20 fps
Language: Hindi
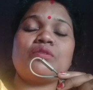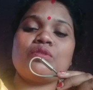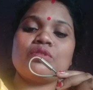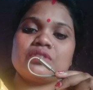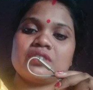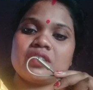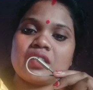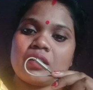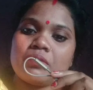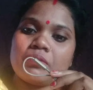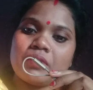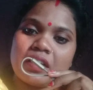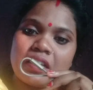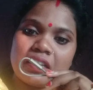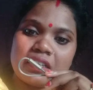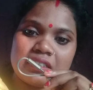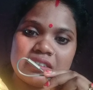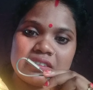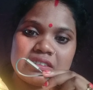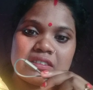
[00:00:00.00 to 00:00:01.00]
हौसला
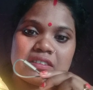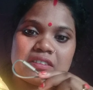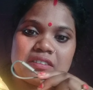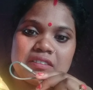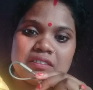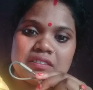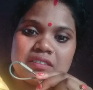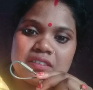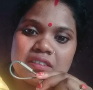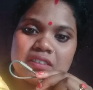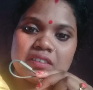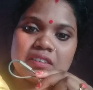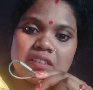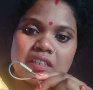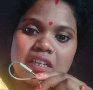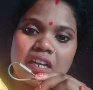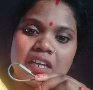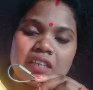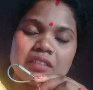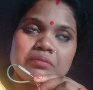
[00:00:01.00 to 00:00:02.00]
बढ़ाना चाहिए ठीक है
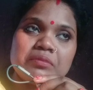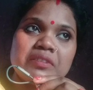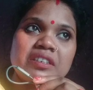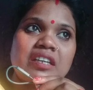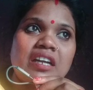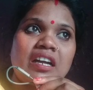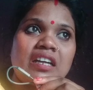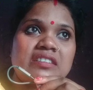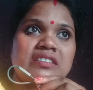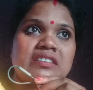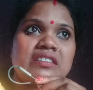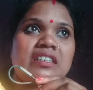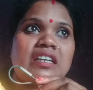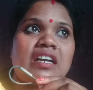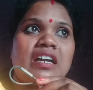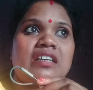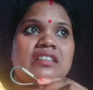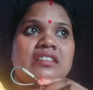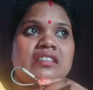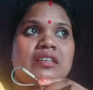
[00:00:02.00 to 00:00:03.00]
आदमी कहाँ से
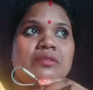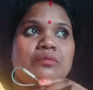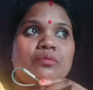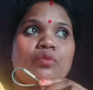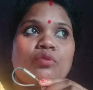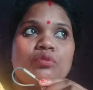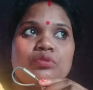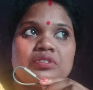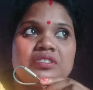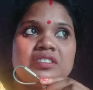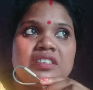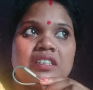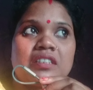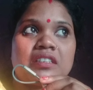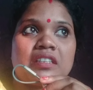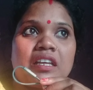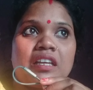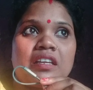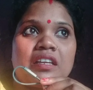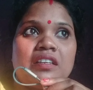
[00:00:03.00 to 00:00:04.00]
कहाँ तक पहुँच
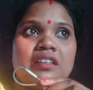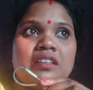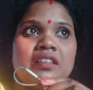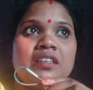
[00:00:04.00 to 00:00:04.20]
जाता है